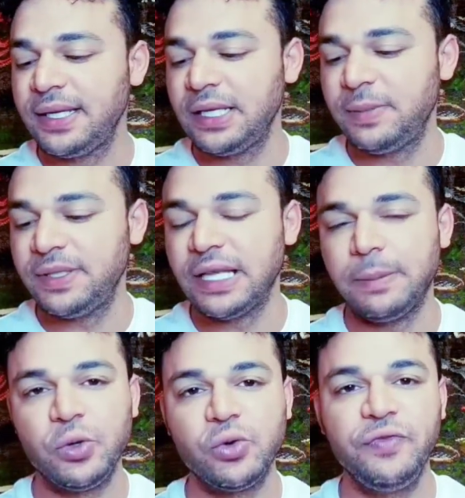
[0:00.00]

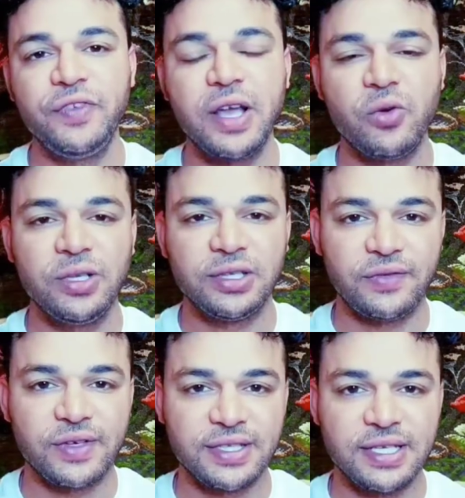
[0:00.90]
البلدان بيكون فيها كل
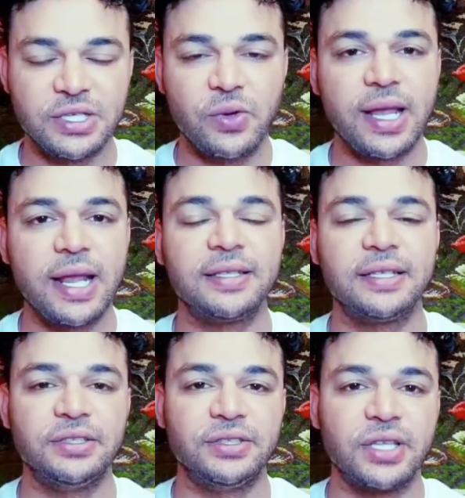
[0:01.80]
التفاصيل سواء كانت
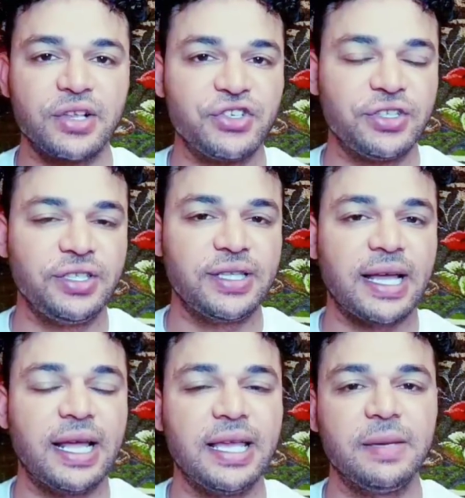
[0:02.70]
هتندرج جديد
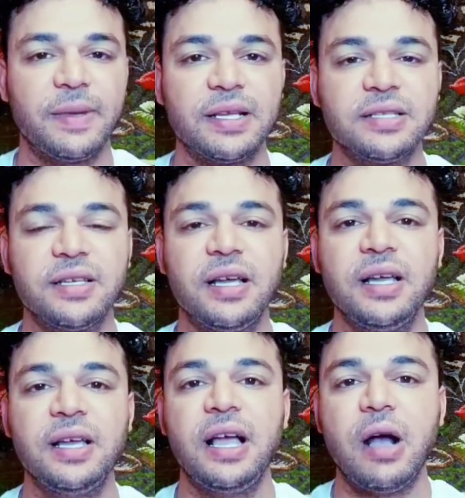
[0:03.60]
على أي منصة
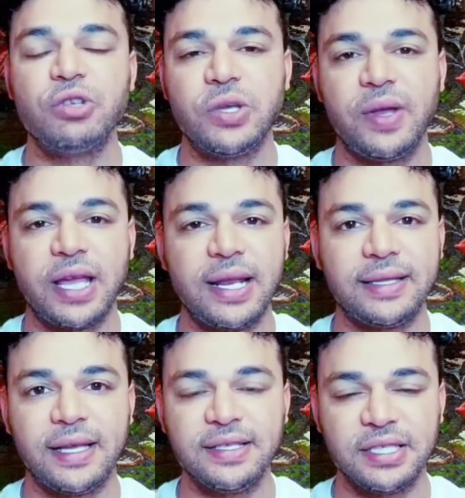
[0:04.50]
أو سواء كان
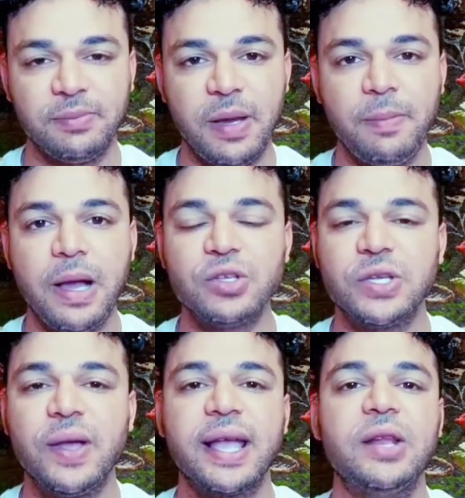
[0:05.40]
هيتحسب ضم أو
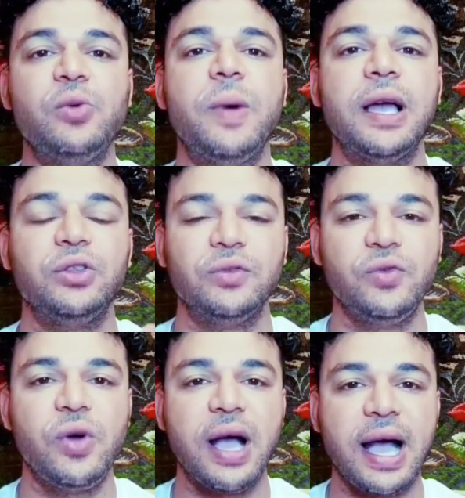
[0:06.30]
سواء كان هم
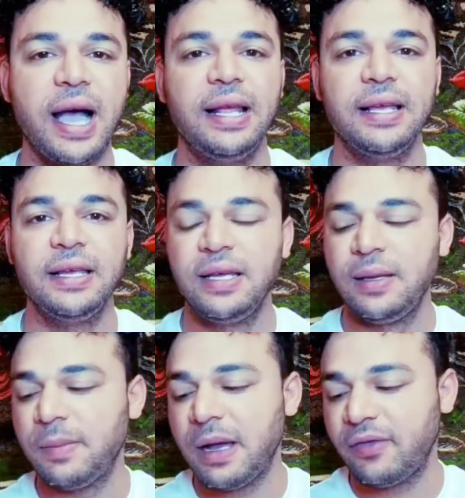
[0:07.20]
هيضيفوها على
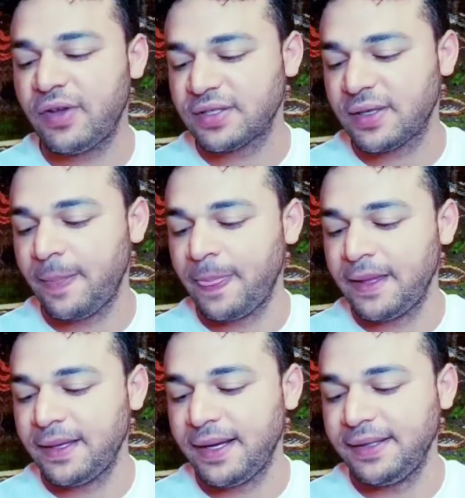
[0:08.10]
محفظة
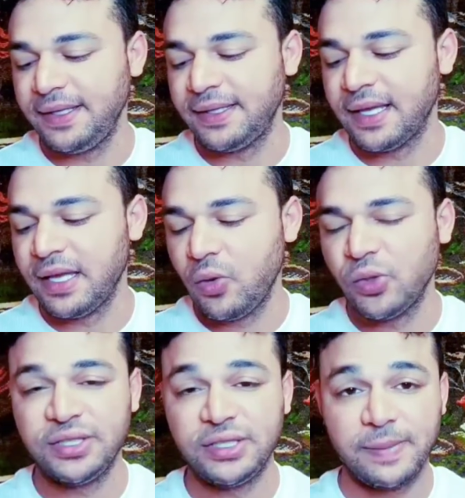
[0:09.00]
جديدة
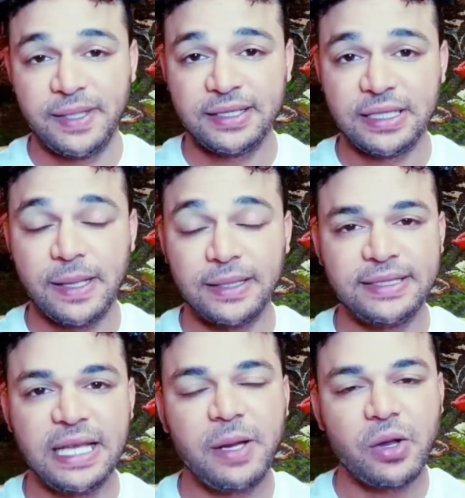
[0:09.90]
وتقدر من هنا طبعا
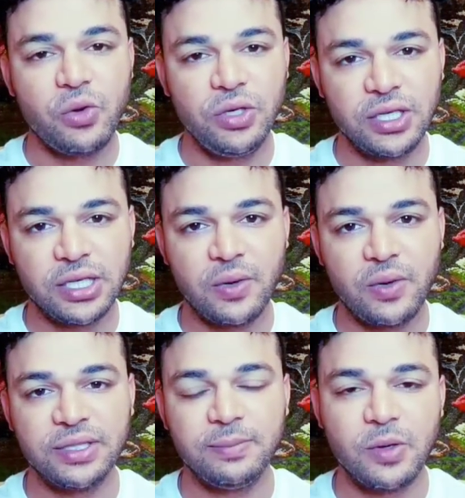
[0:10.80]
تتابع كل
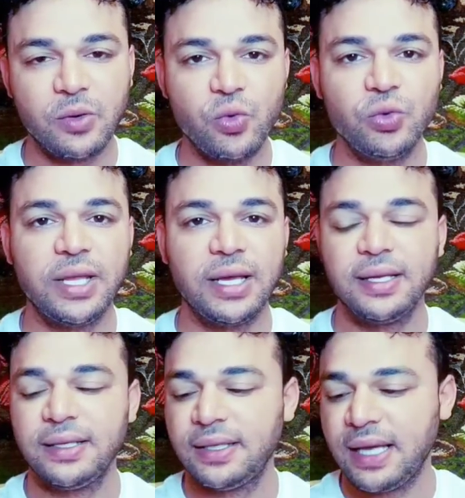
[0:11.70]
القنوات الموجودة
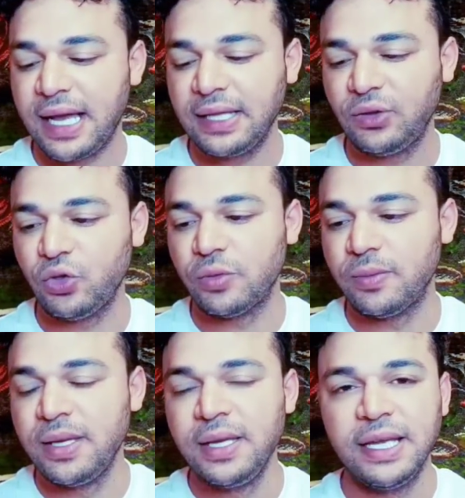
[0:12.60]
عندهم
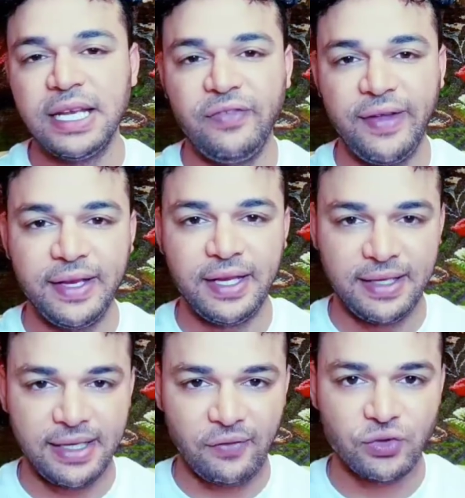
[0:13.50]
الفريق
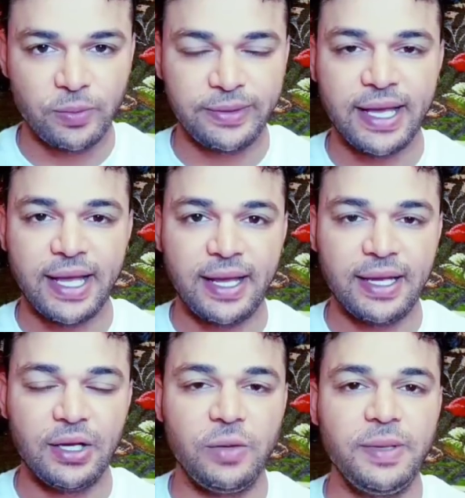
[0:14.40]
نفسه بتاع
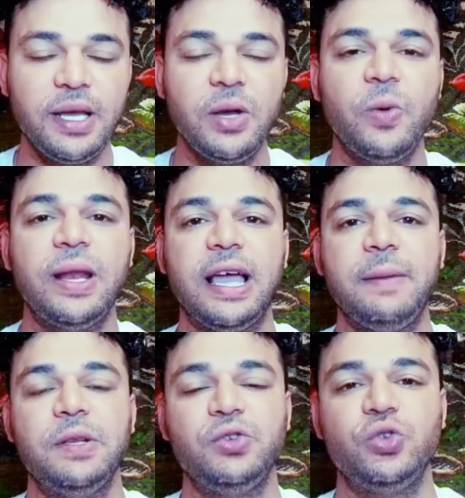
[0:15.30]
العملة هو اللي
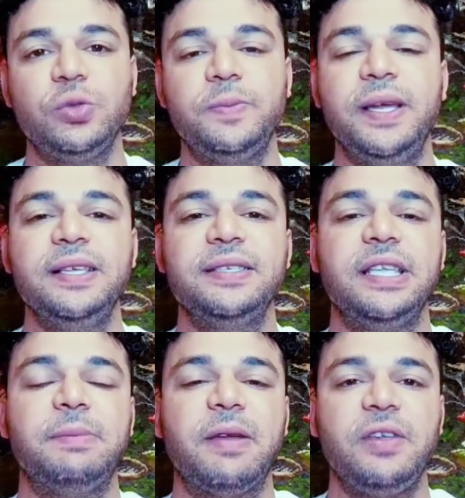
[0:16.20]
عامل الجروب بحيث ان
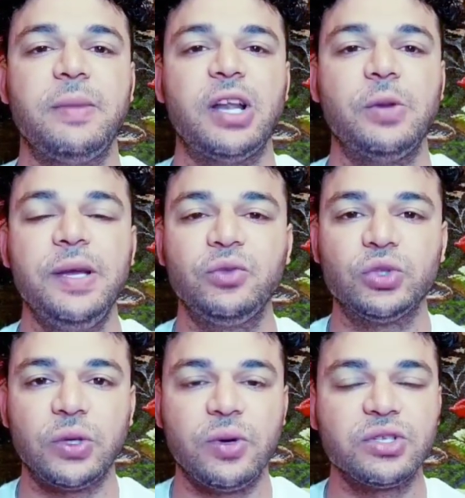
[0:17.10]
يبقى فيه معلومات
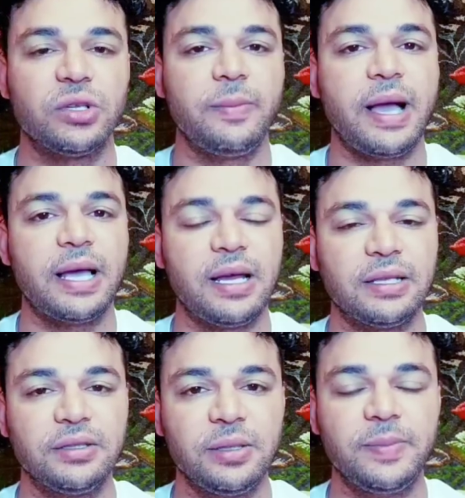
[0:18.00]
وتواصل مع
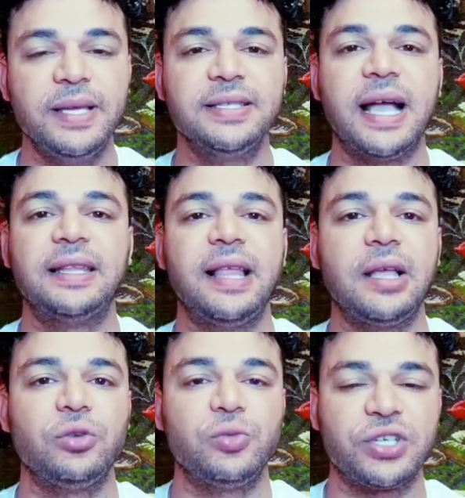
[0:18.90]
الاعضاء بحيث حد
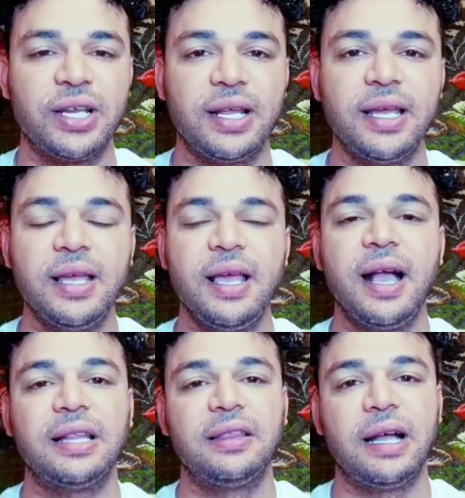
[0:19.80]
عنده مشكلة
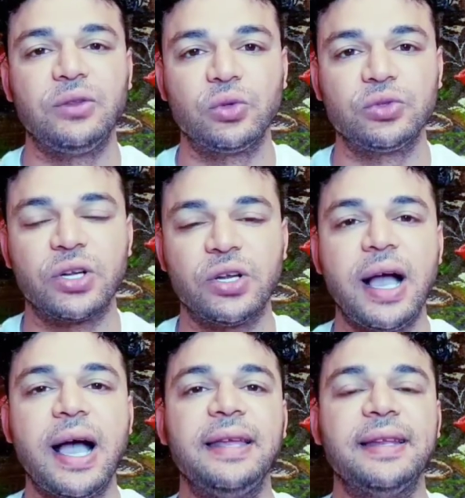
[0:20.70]
حد عنده
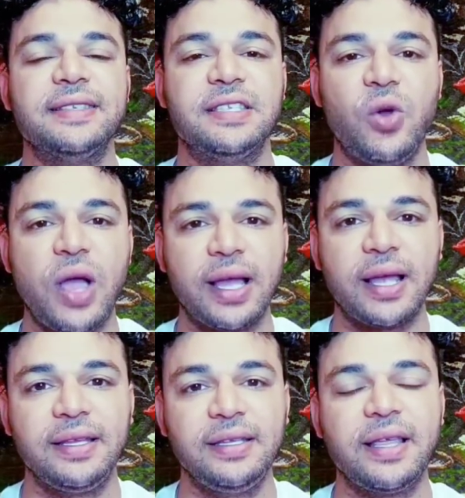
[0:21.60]
اقتراح هينزلوا حاجة
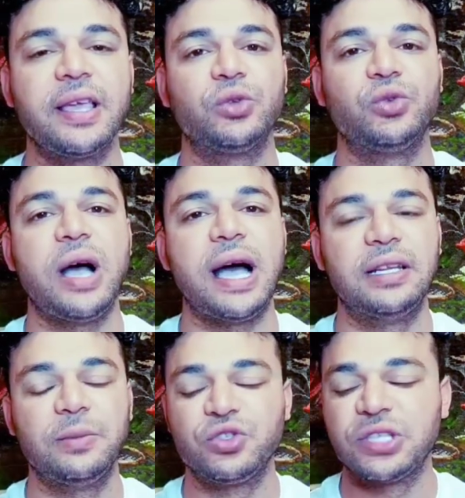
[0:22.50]
جديدة يعرضوها على
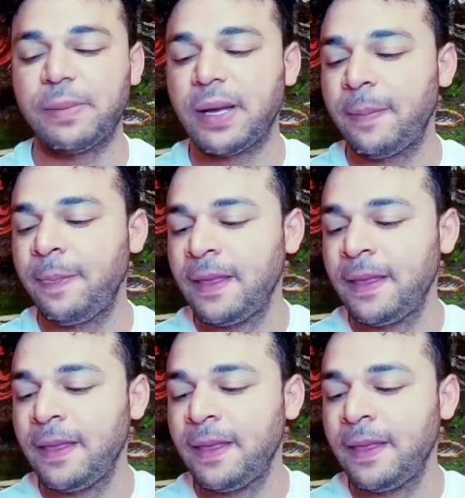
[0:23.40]
المجتمع